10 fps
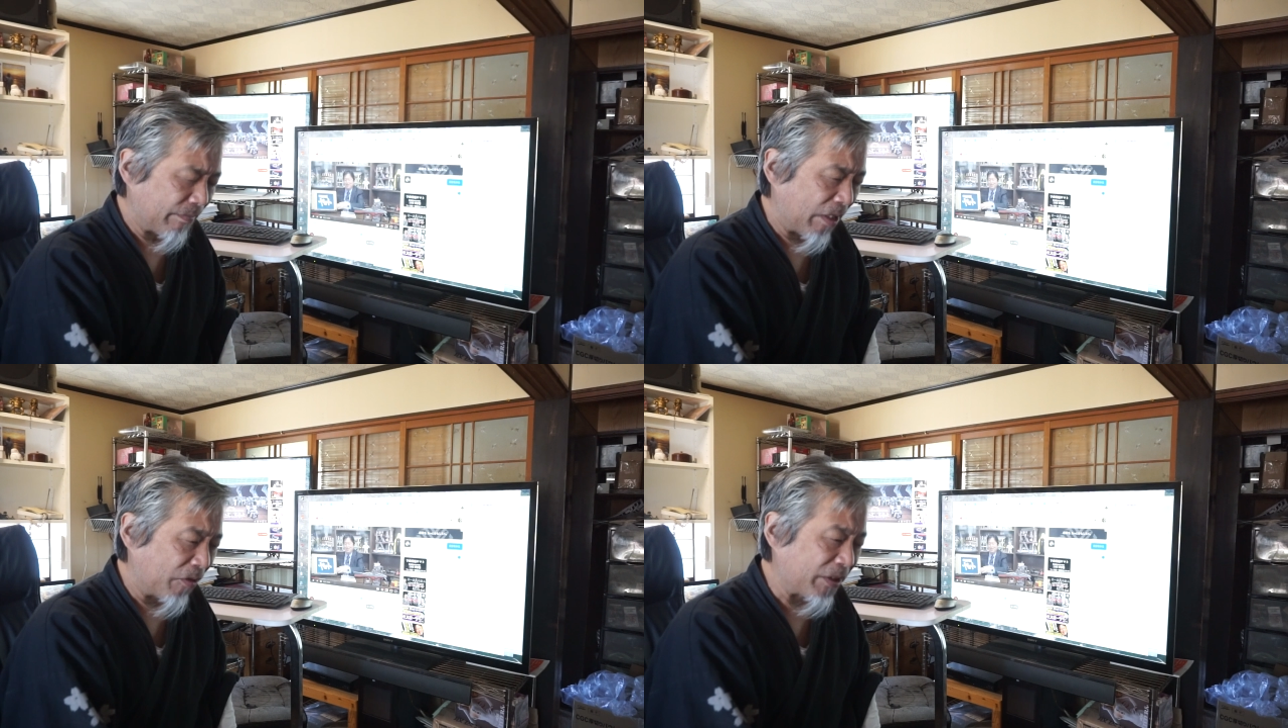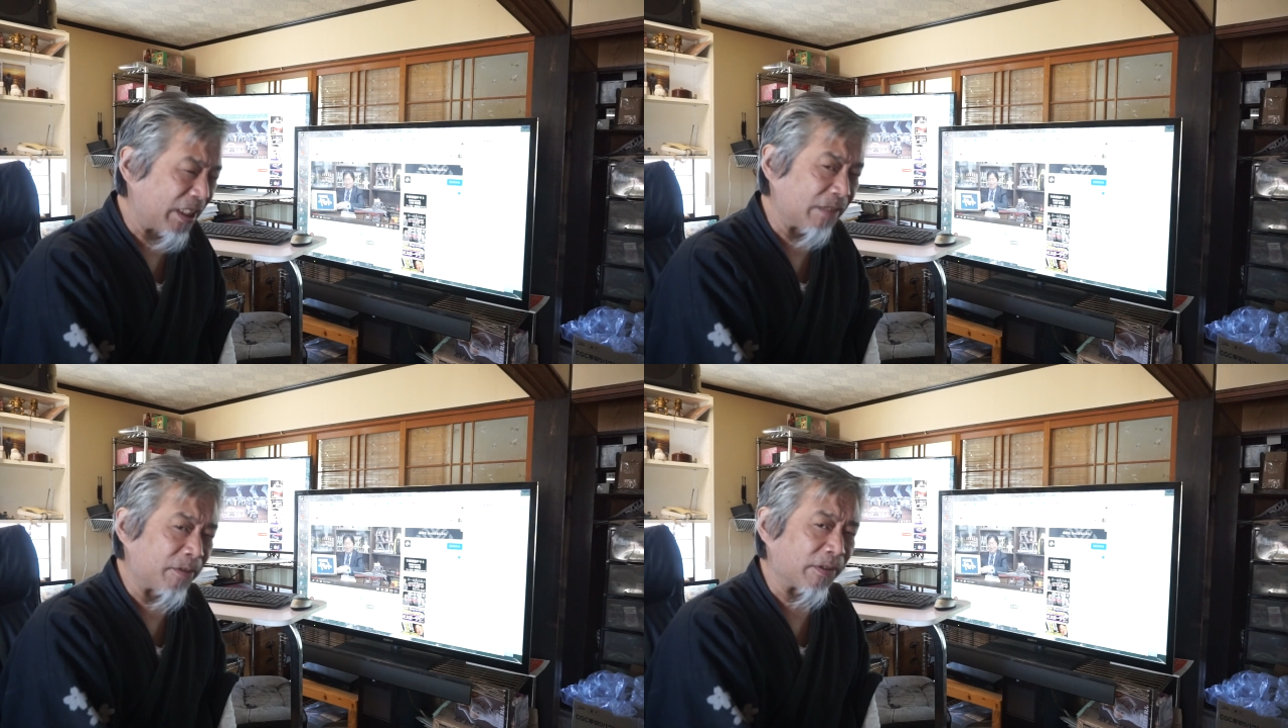まあ、起
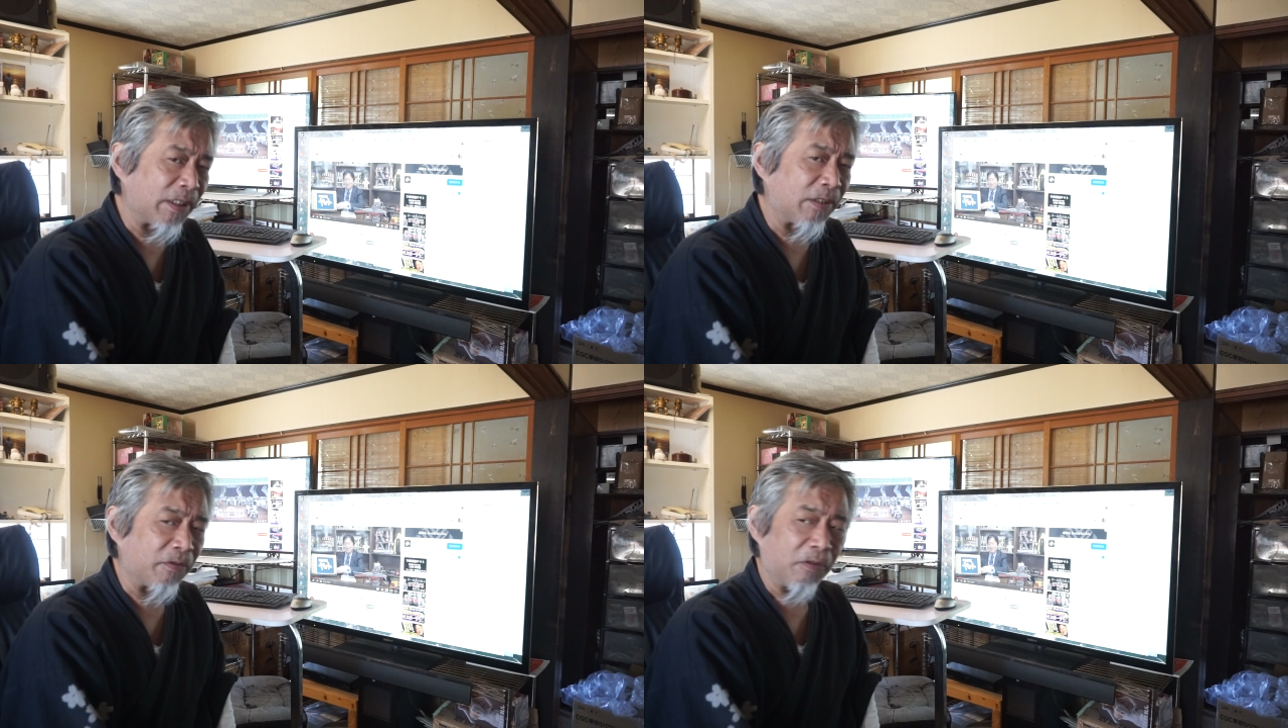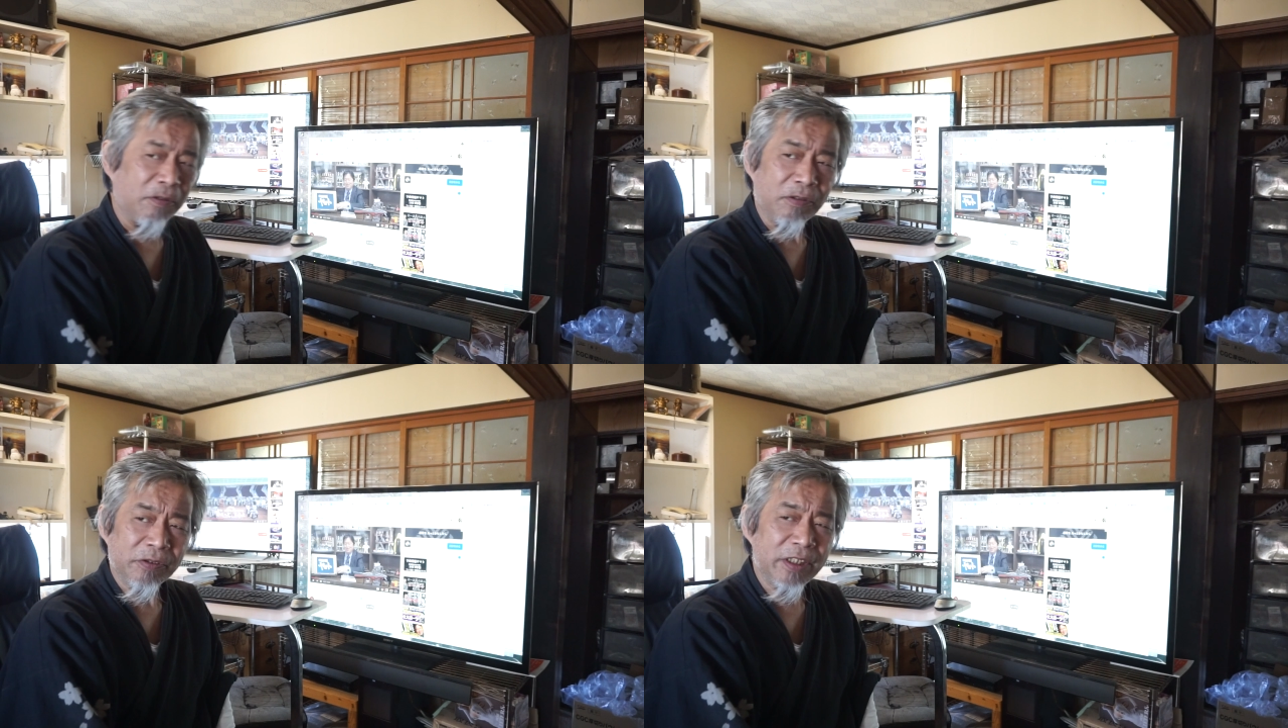きるものは起
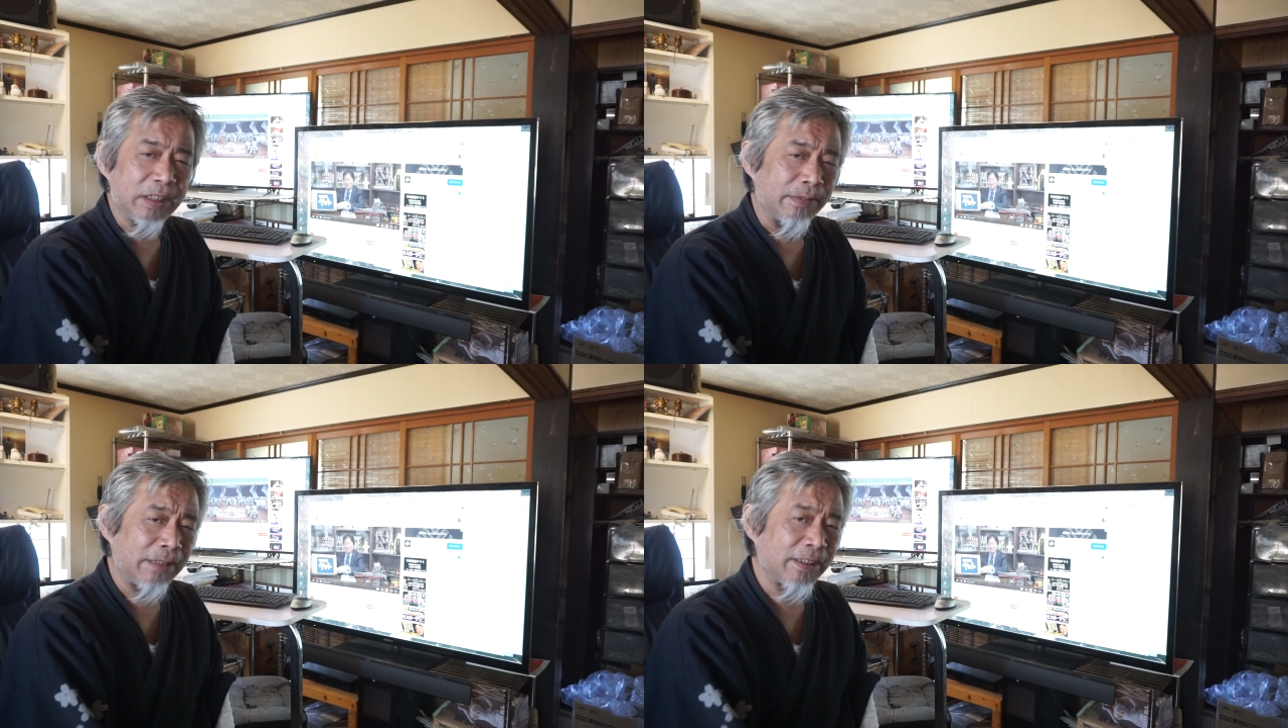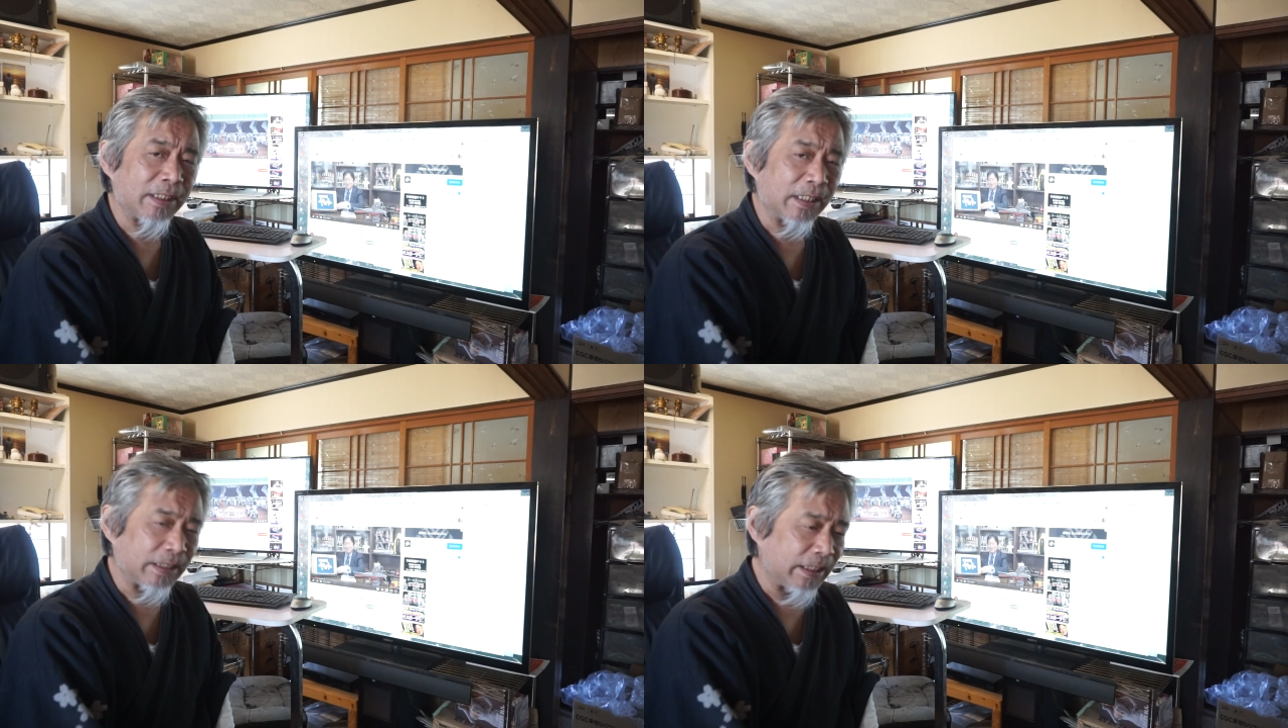こってしまいます
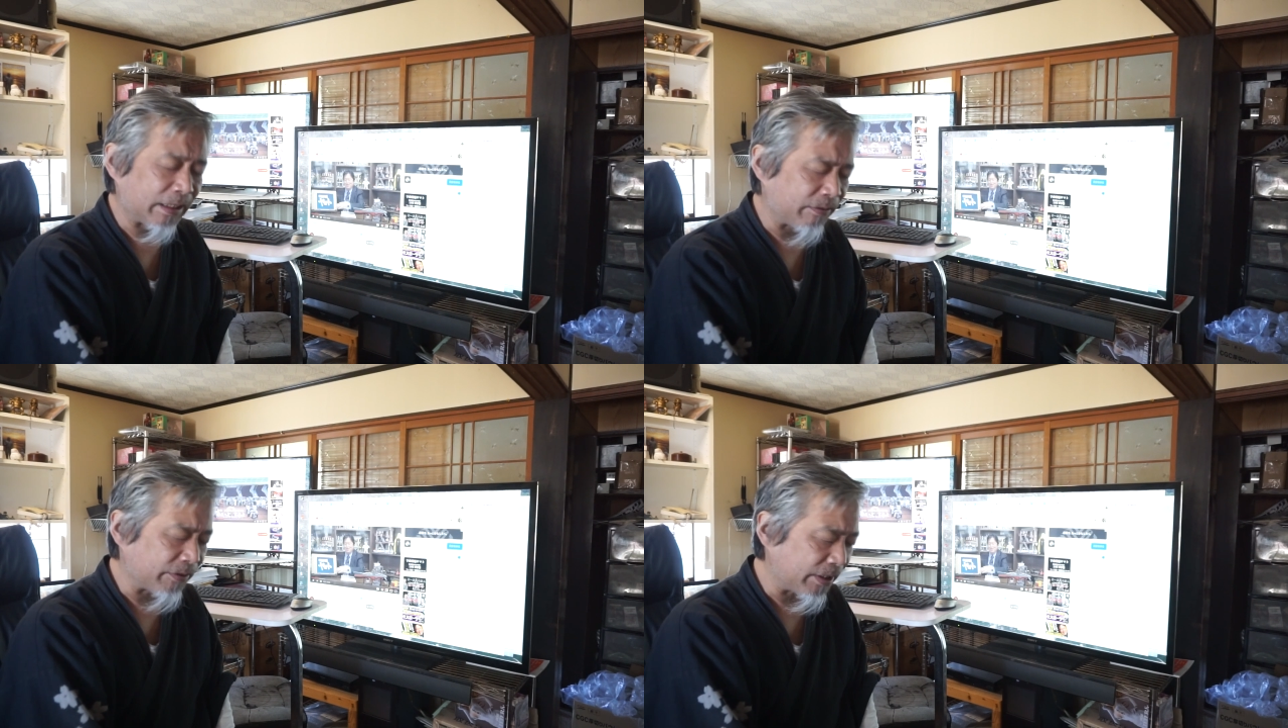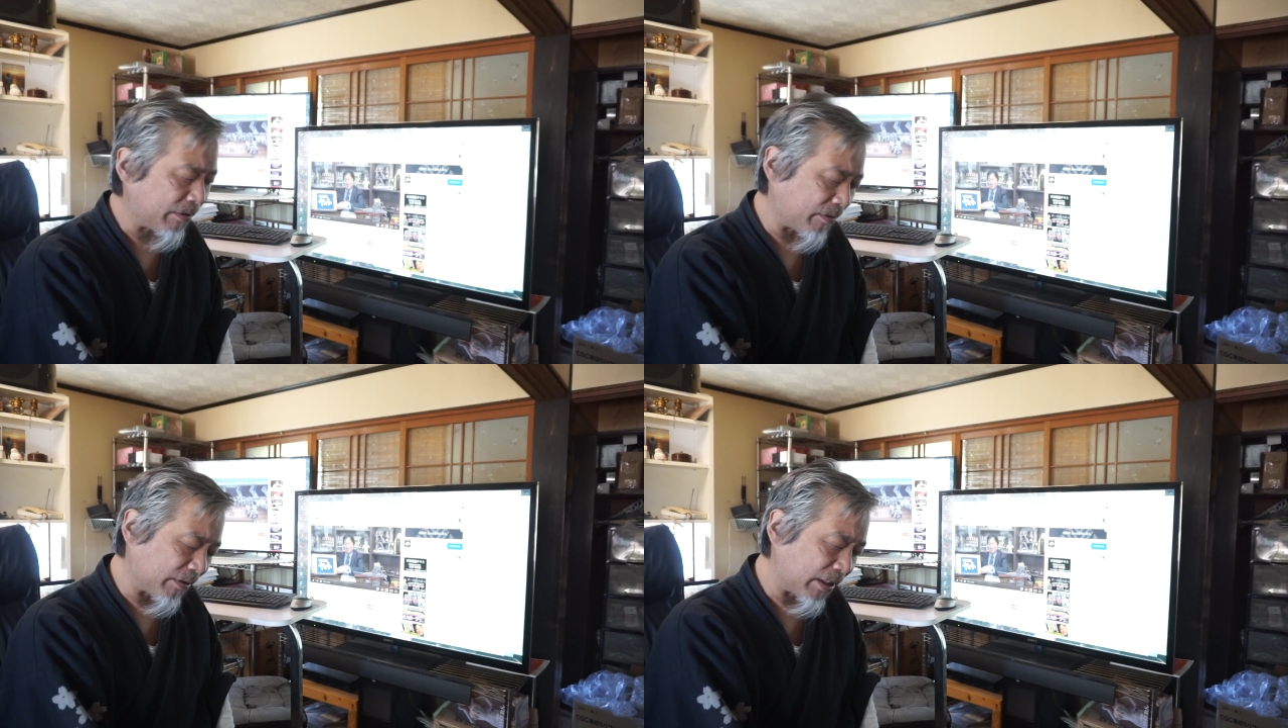からねこの日
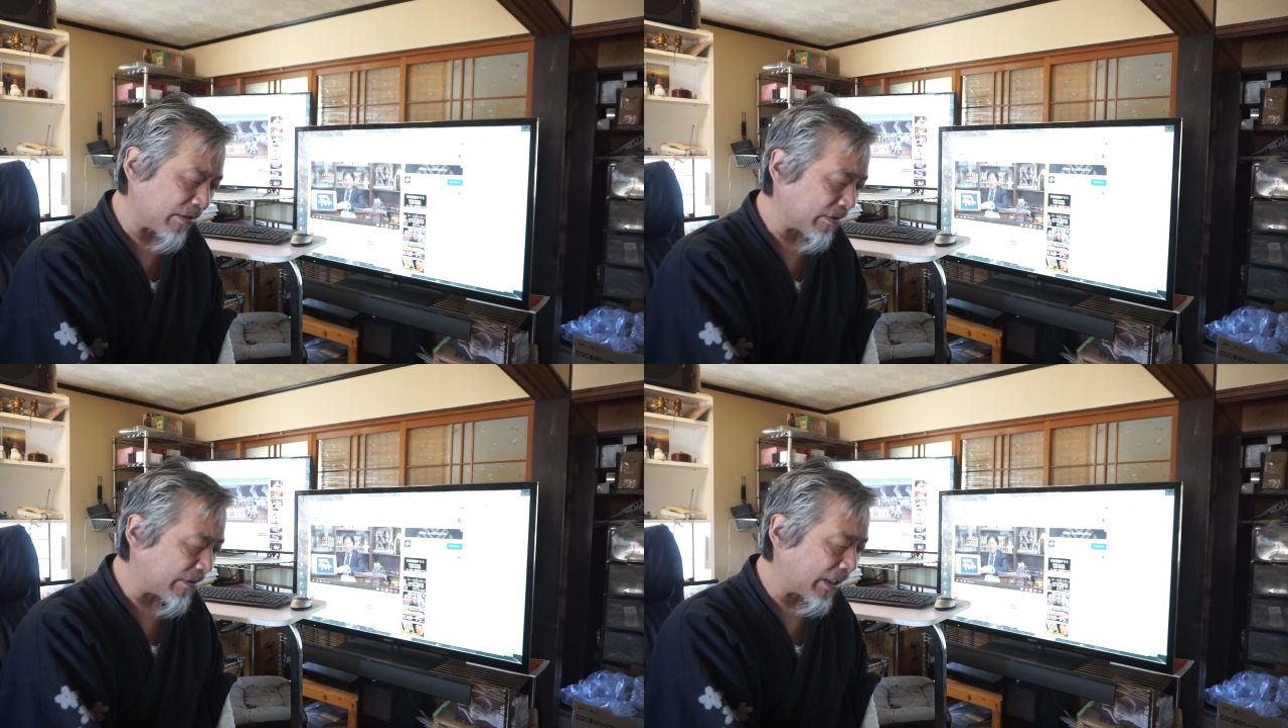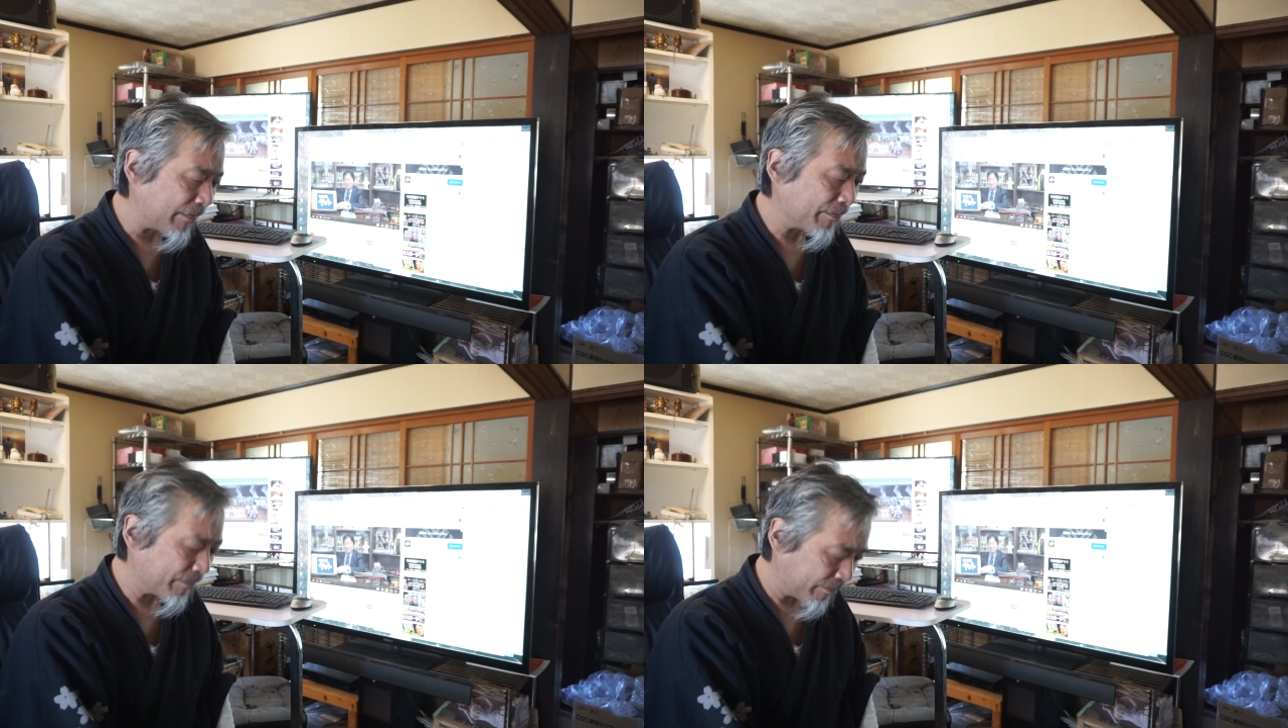本っていうの
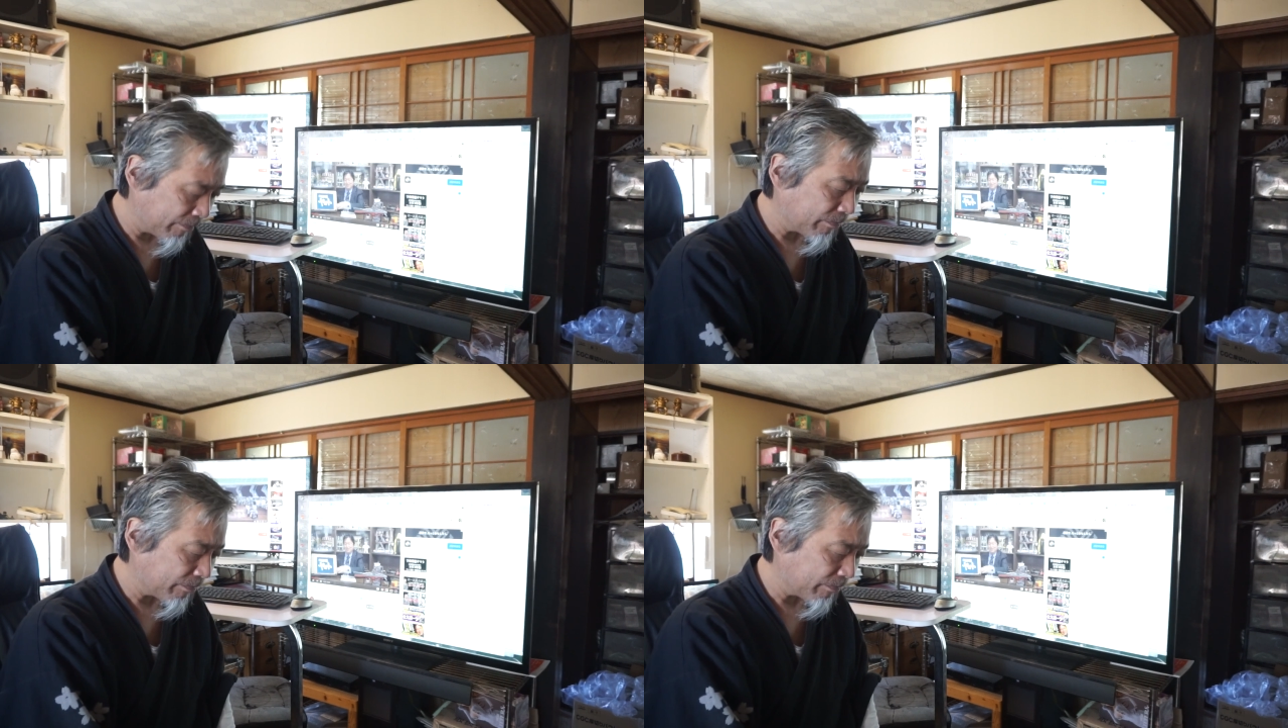は、う